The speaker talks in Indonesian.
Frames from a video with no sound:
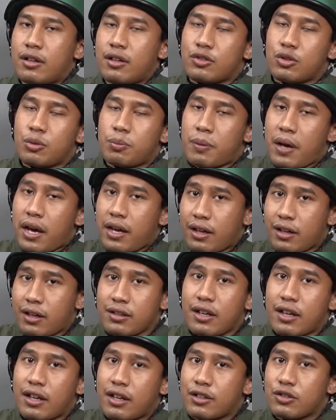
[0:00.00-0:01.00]

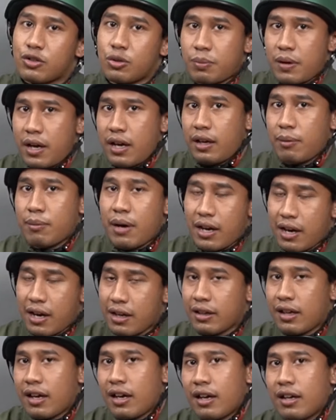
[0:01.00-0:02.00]
suppliernya, supply
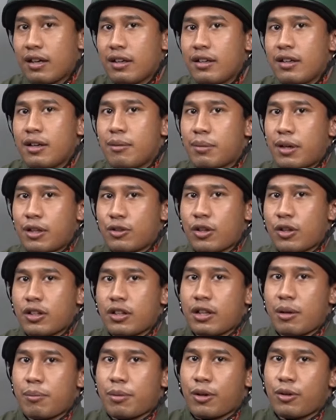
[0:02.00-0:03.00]
barangnya, pengetahuan
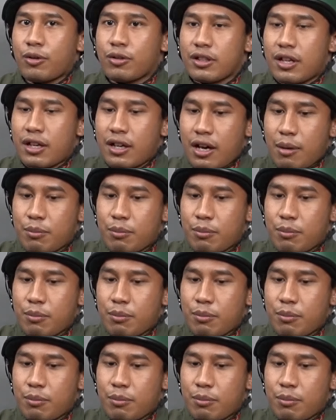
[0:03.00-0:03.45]
tentang produknya.